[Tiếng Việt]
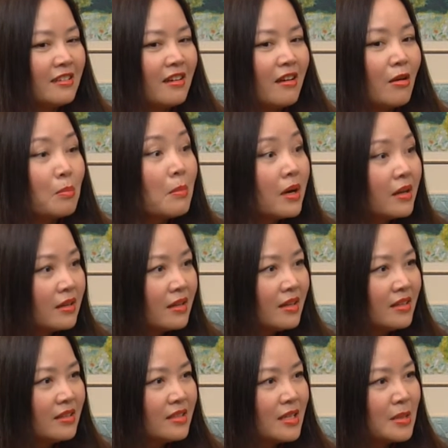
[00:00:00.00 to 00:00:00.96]
còn mình
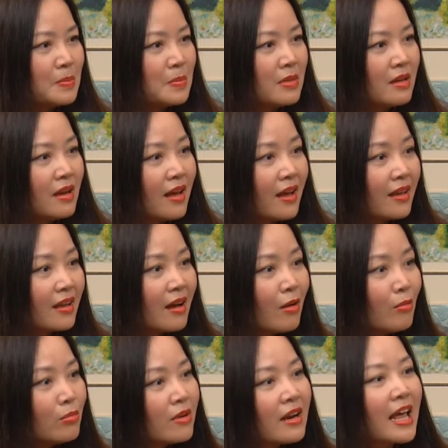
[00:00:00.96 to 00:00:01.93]
á, thì mình lại
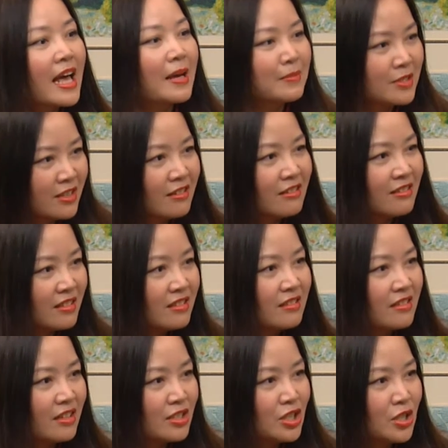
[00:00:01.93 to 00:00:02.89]
không có làm cho cái
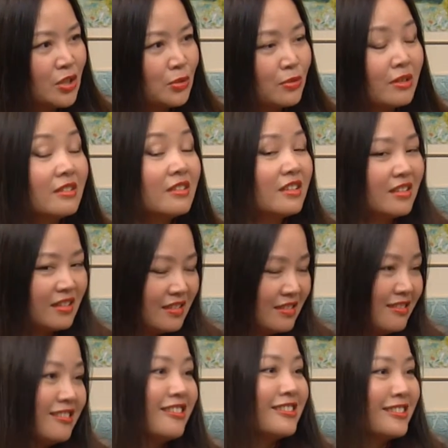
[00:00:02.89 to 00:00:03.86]
người đó nhiều có nghĩa là
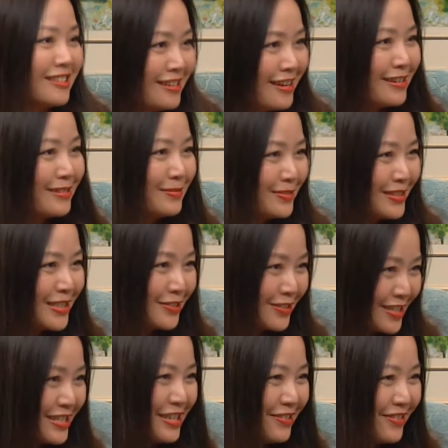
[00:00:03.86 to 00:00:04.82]
người đó sẽ nợ
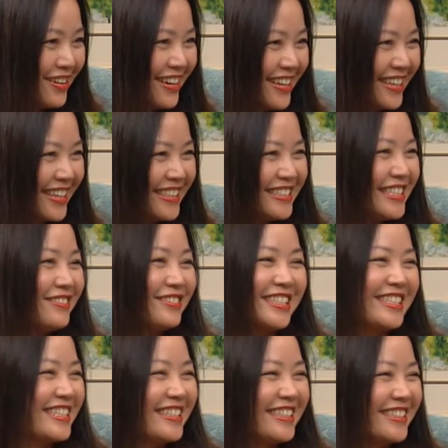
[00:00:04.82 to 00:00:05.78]
suy nhiều hơn á
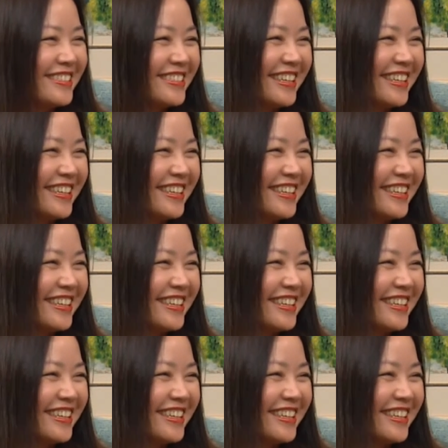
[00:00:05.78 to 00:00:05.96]
Chelsea chỉ hưởng